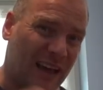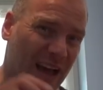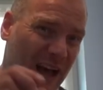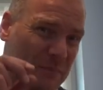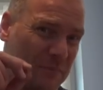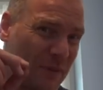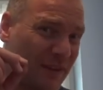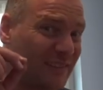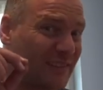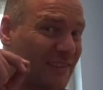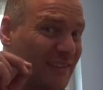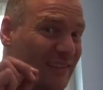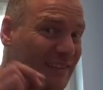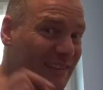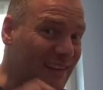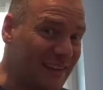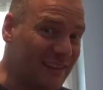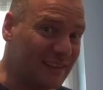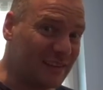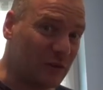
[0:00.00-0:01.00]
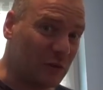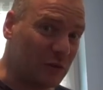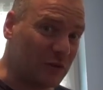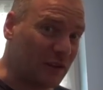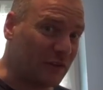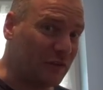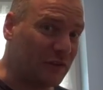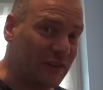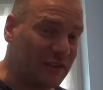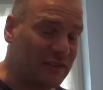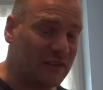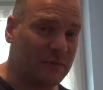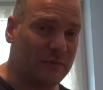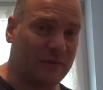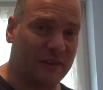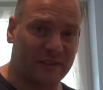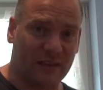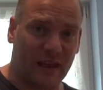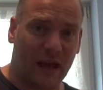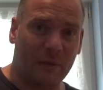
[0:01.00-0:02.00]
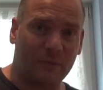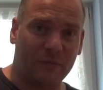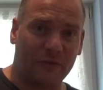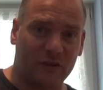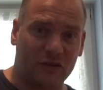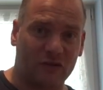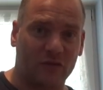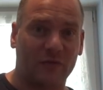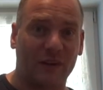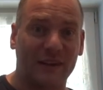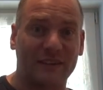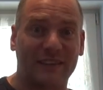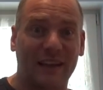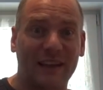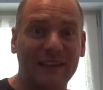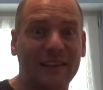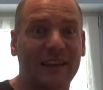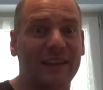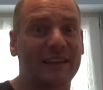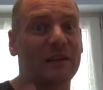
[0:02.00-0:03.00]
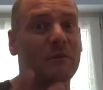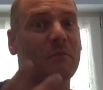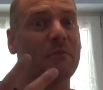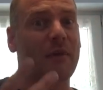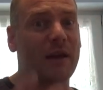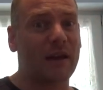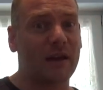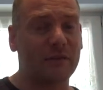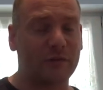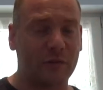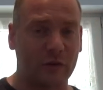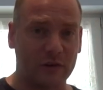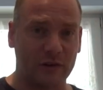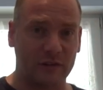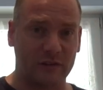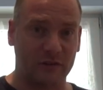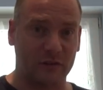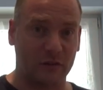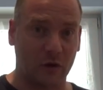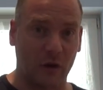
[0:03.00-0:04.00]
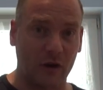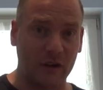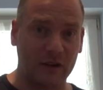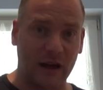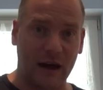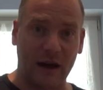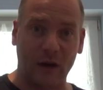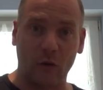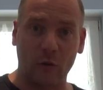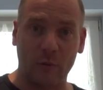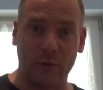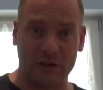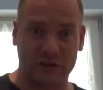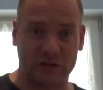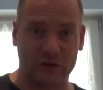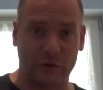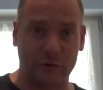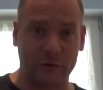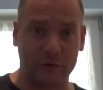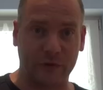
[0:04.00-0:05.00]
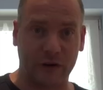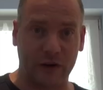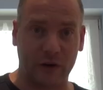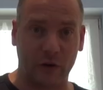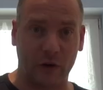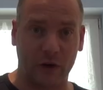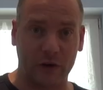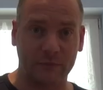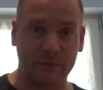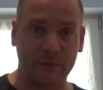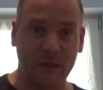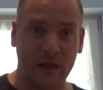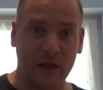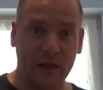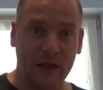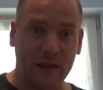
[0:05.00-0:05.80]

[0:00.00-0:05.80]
Am besten nicht unter fließendem Wasser abwaschen, weil dann gehen eine Menge von diesen tollen Aromastoffen verloren.